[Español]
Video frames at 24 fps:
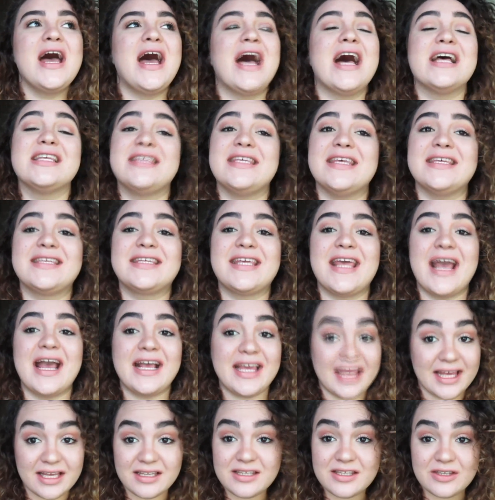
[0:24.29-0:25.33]
Así es que
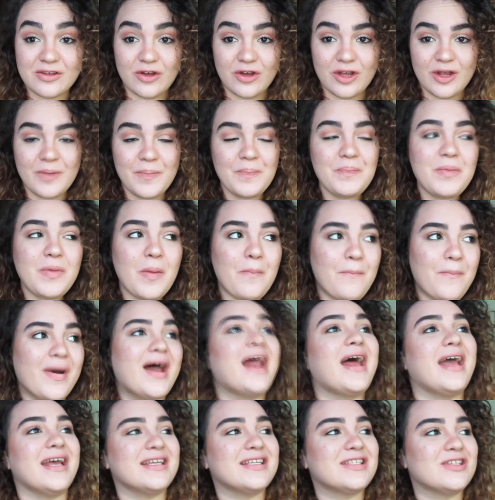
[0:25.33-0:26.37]
aquí estoy
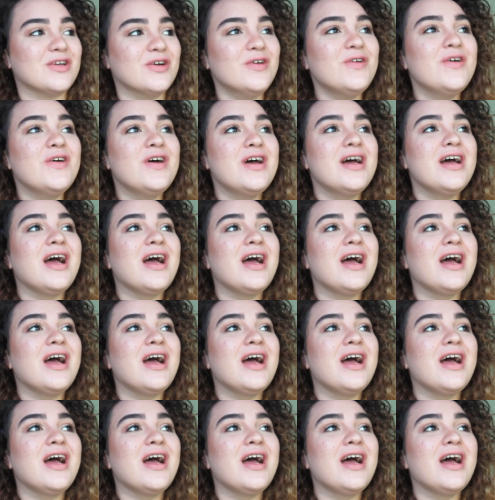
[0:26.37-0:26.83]
para eso